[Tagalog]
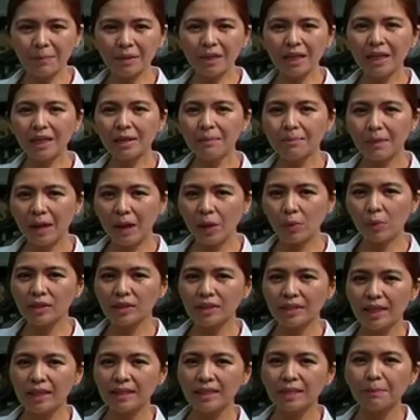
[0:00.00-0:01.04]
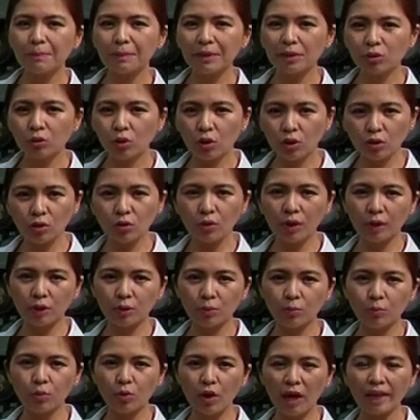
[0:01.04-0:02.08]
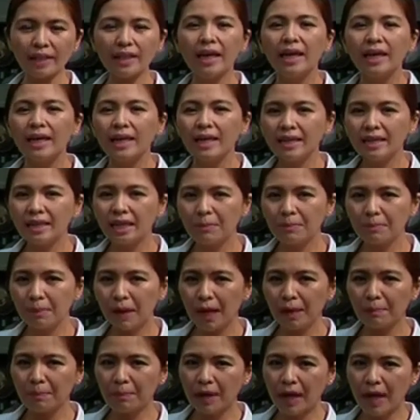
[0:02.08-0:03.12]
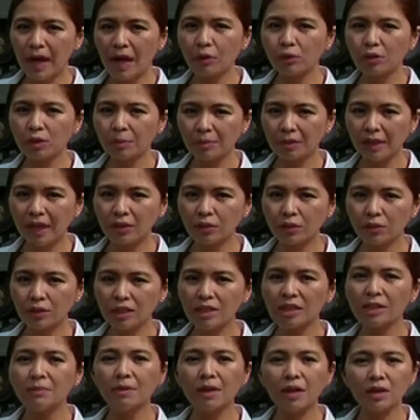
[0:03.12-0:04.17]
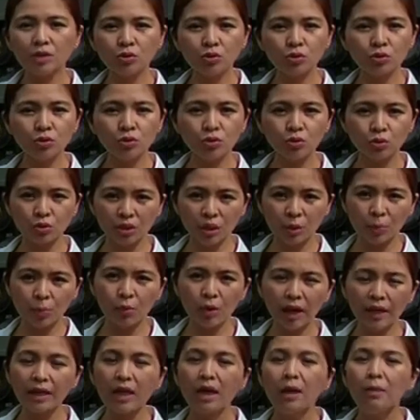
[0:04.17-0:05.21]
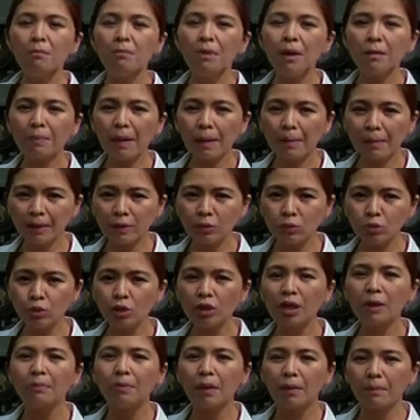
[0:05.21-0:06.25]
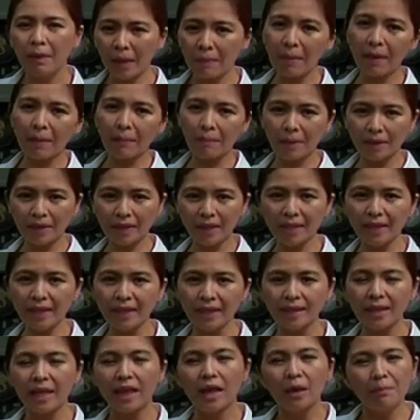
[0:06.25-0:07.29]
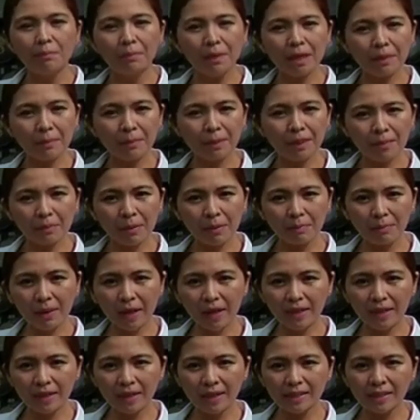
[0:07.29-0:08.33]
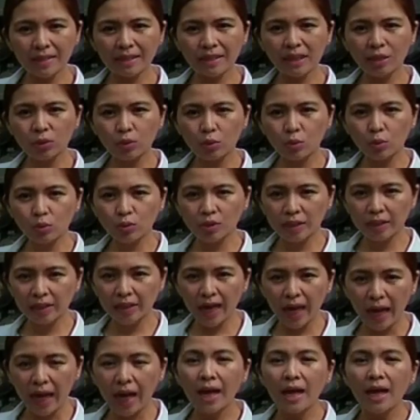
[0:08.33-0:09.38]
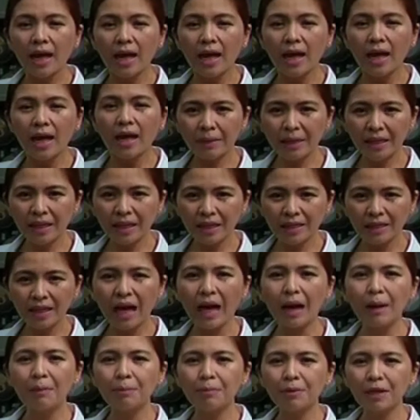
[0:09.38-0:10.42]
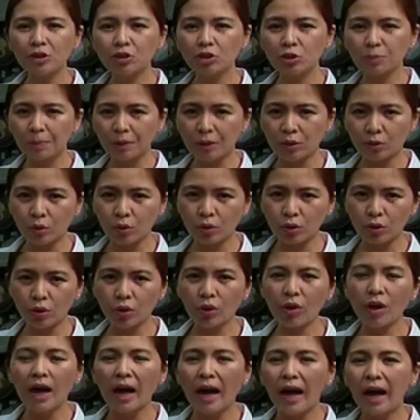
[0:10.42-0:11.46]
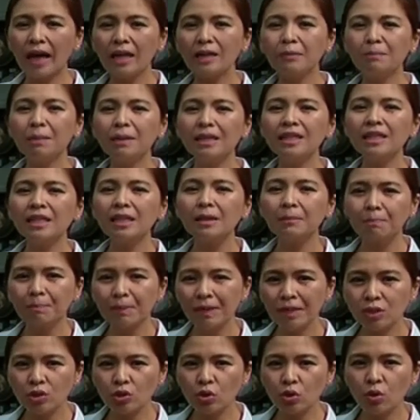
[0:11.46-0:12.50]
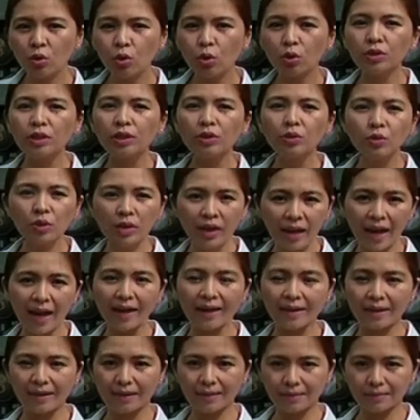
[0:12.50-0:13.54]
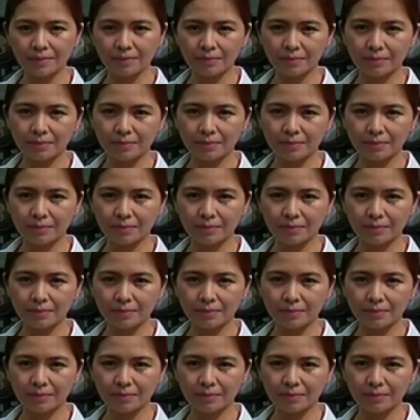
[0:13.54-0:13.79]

malaking bawas niya sa petrolyo ngayong buwan, hindi maipangako na Meralco na sa mga susunod na buwan magpapatuloy ang mababang bayarin. May iba't ibang bagay kasing kinukonsidera kabilang na ang presyo ng petrolyo at palitan ng piso kontra dolyar.